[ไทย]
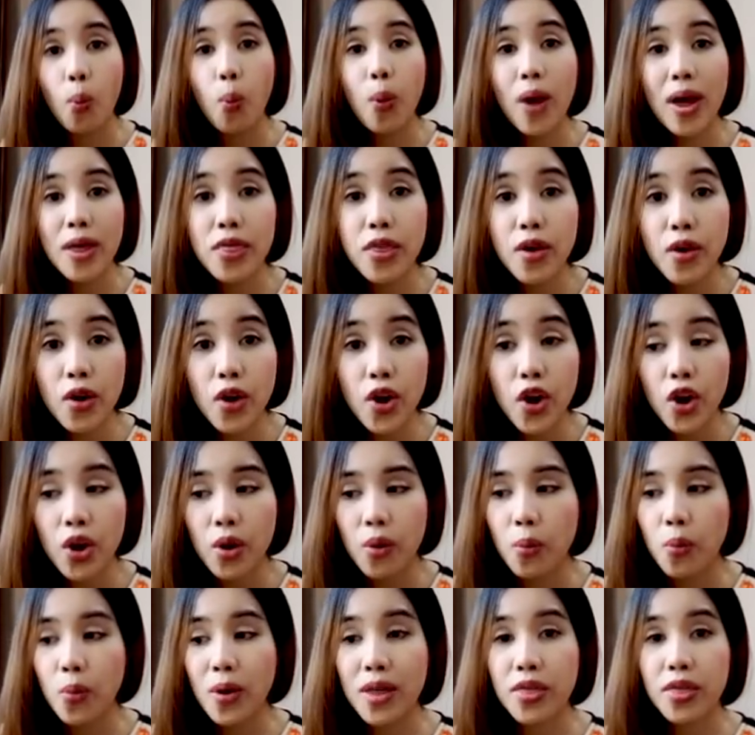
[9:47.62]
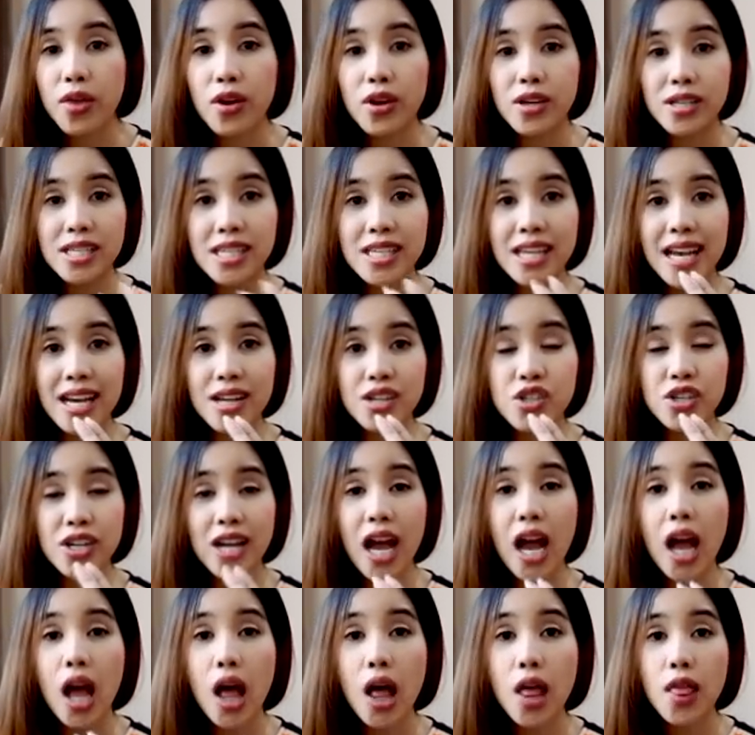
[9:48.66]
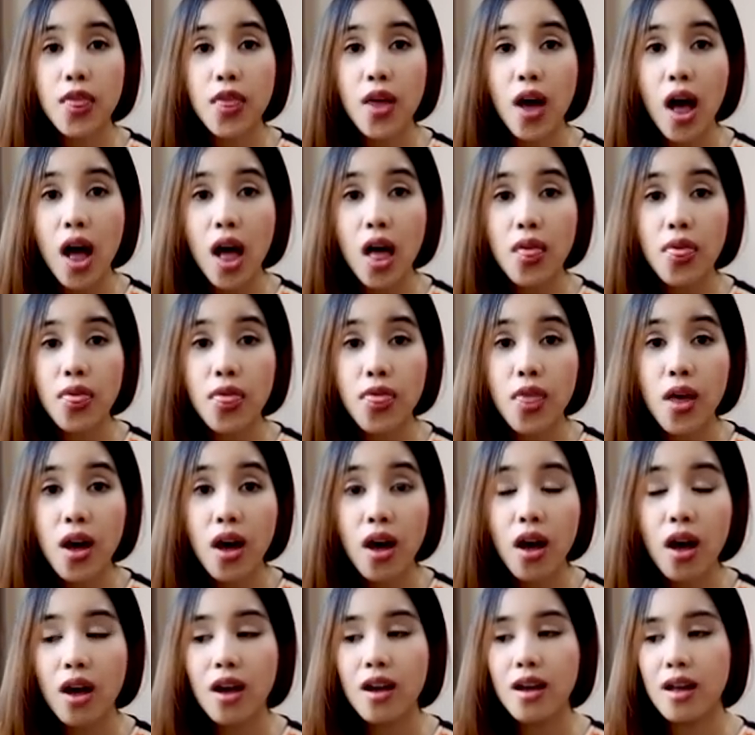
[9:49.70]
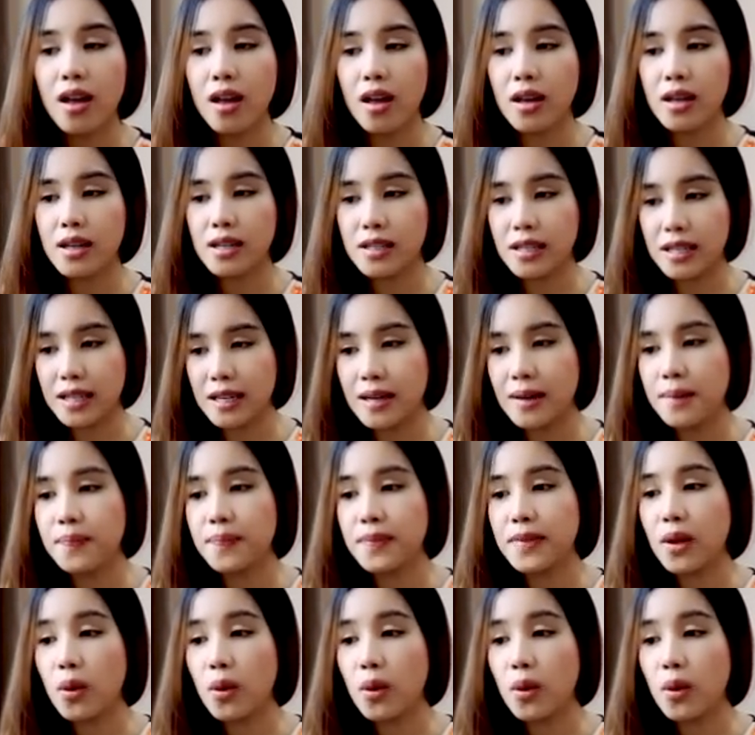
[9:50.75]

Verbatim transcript: weather weather th นะคะ the the นะคะ